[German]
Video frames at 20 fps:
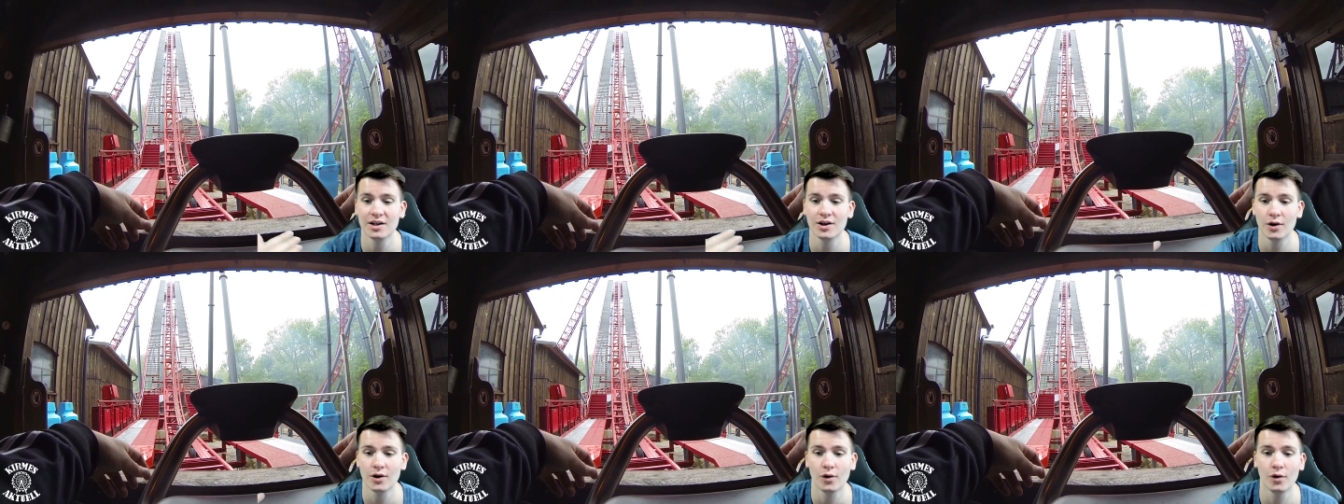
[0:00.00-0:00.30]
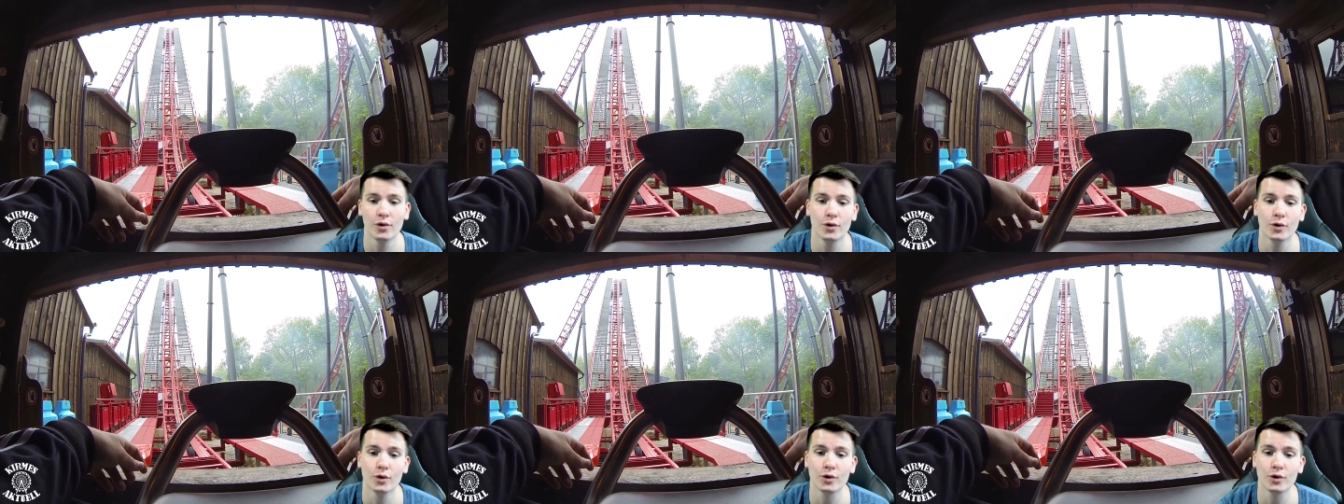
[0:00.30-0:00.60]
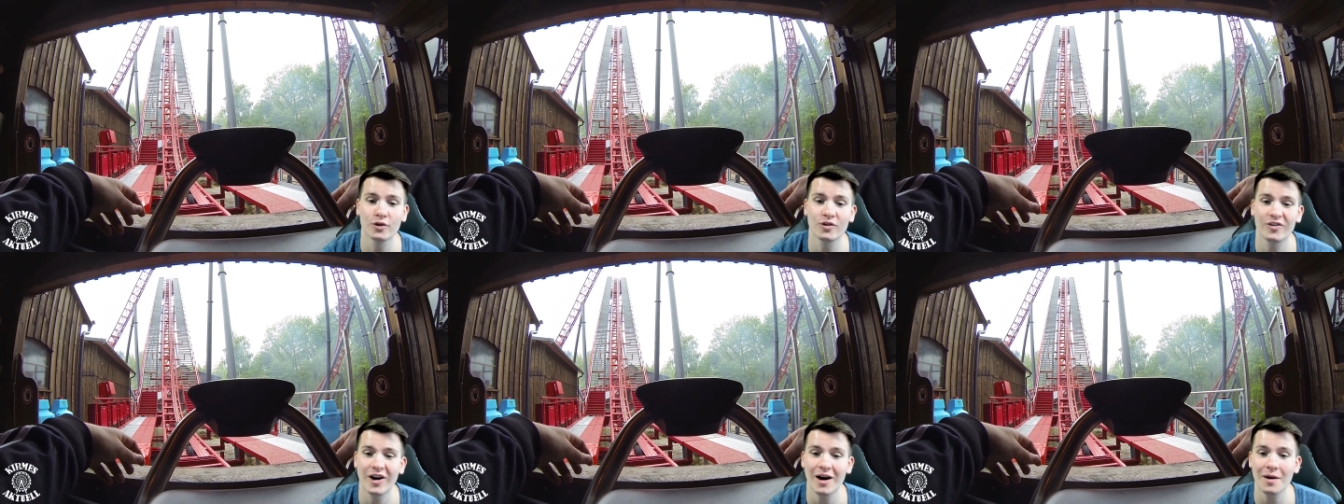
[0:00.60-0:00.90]
und so
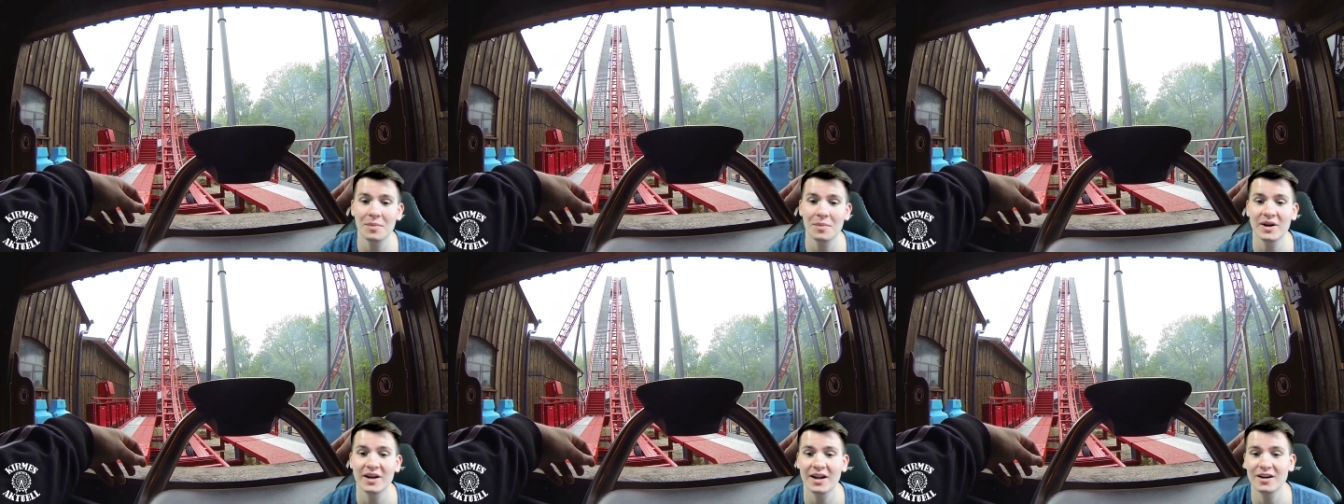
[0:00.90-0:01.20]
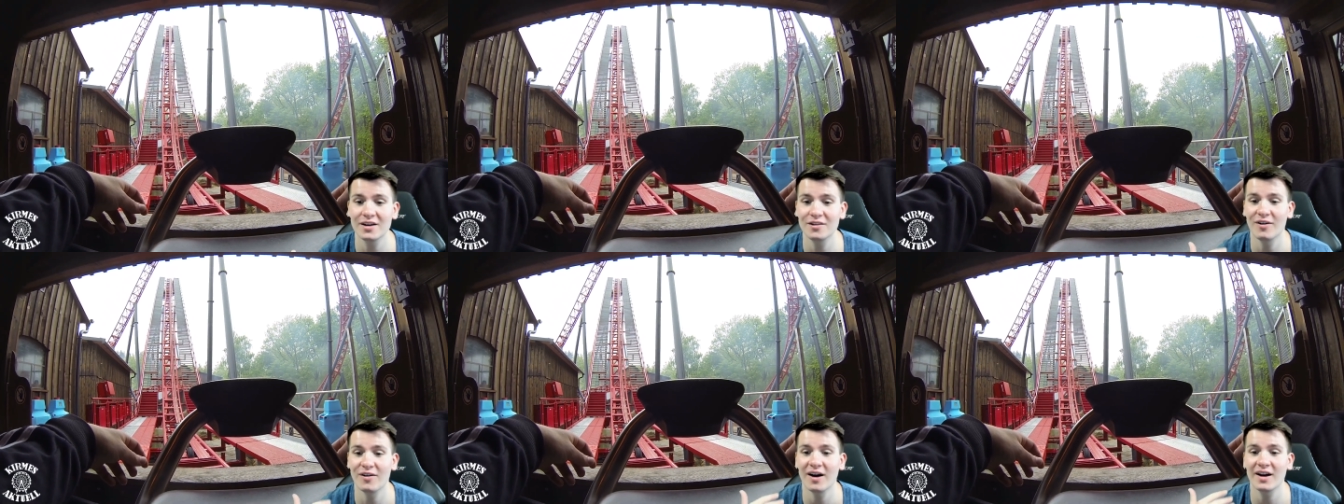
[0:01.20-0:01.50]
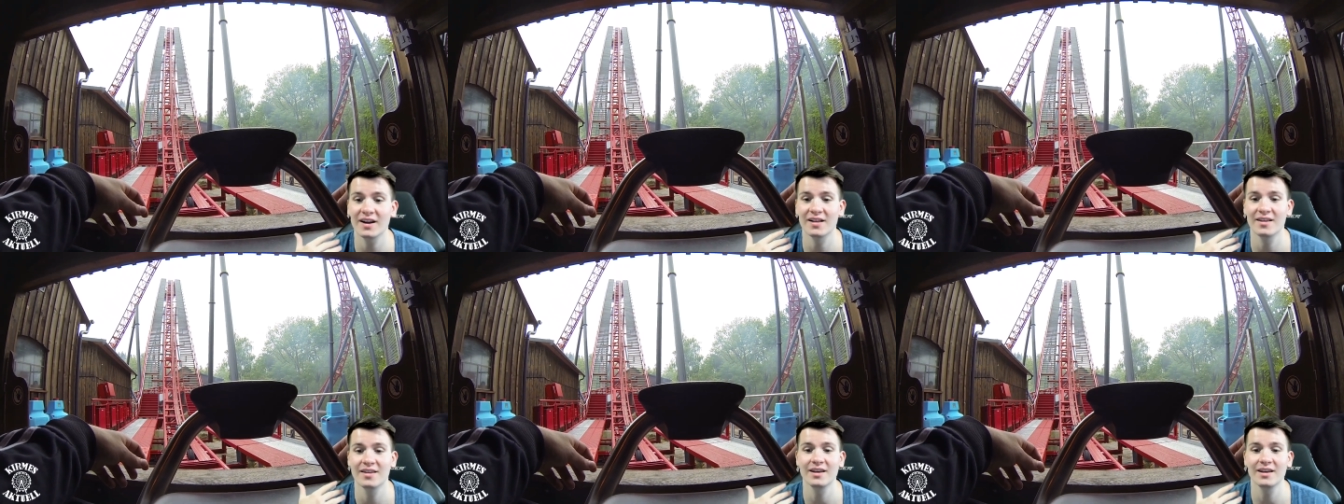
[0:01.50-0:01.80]
durchfährt man dann die Fahrt
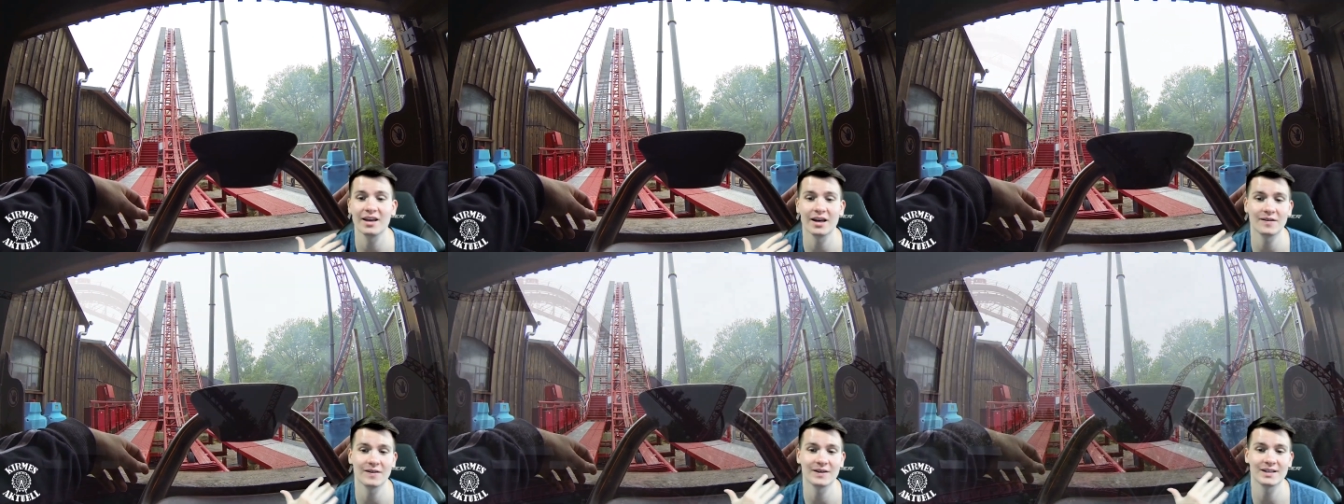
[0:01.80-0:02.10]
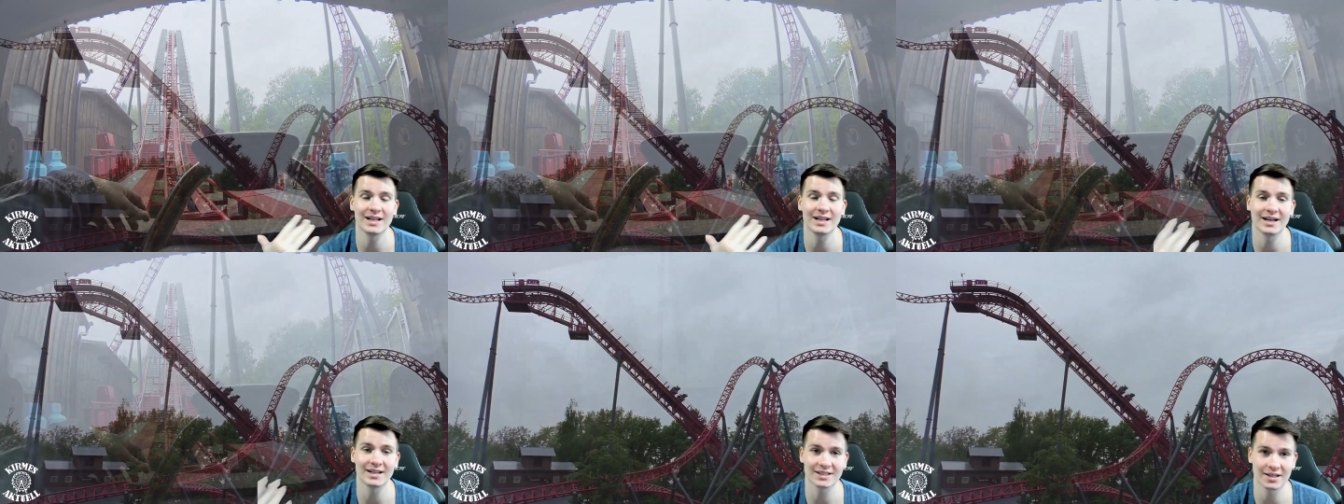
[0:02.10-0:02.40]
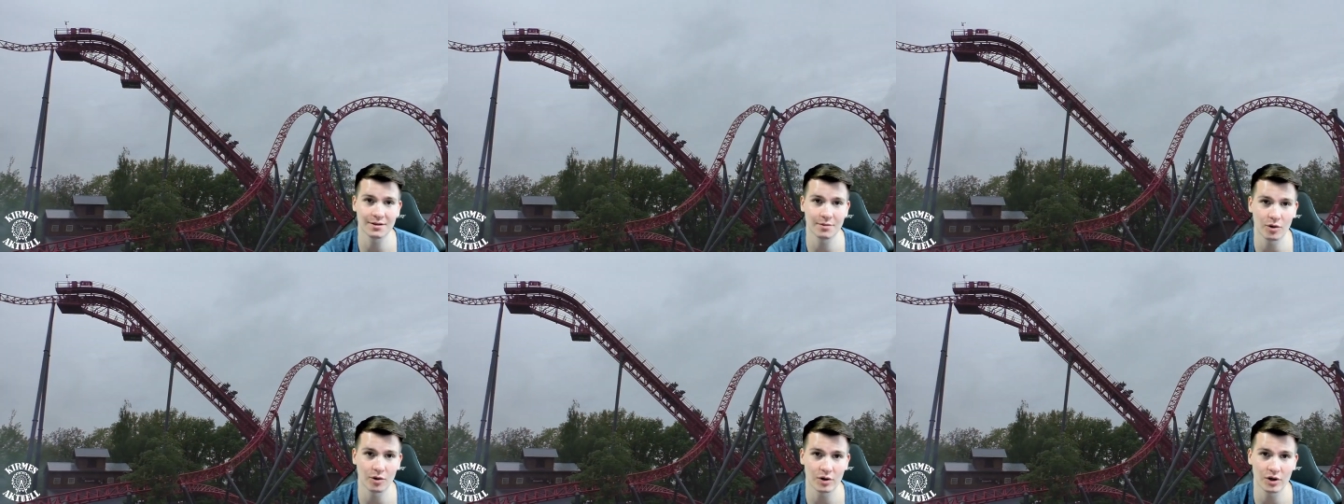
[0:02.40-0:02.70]
an sich etwas
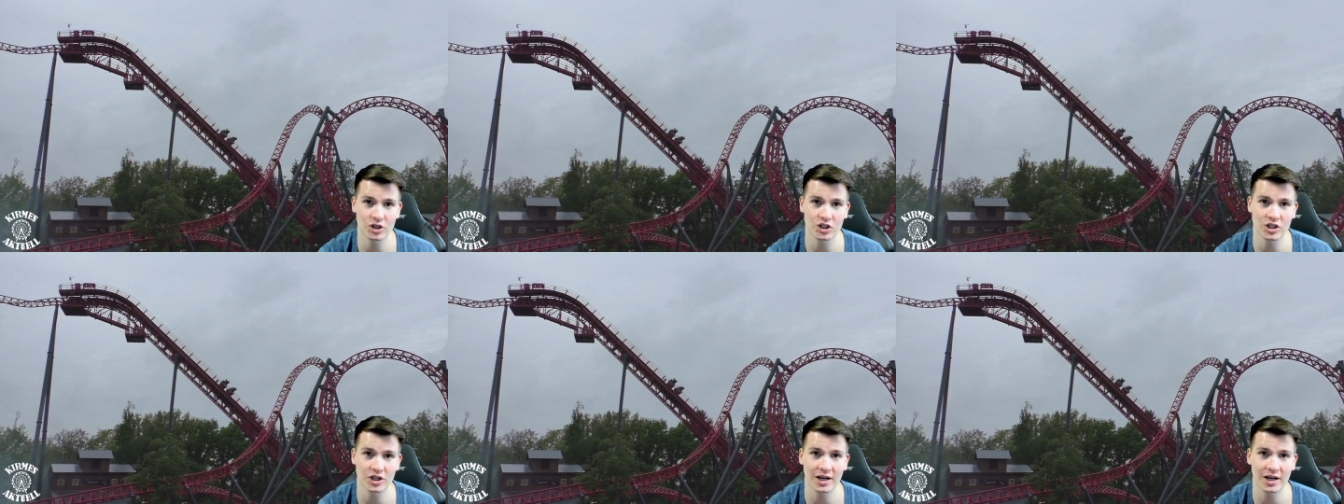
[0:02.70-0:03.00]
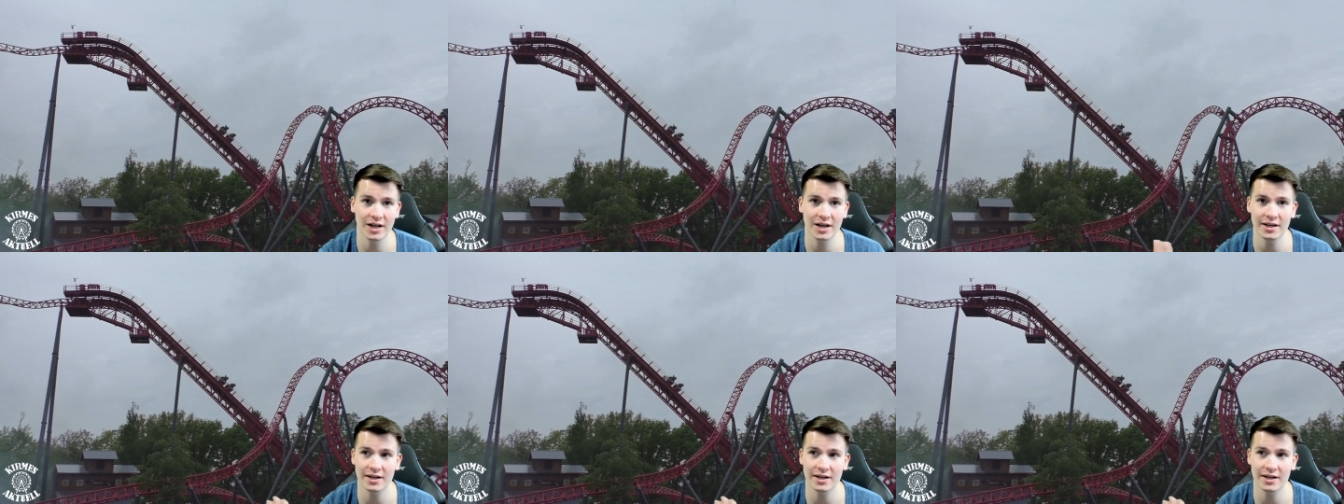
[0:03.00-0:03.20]
langsamer oder schneller,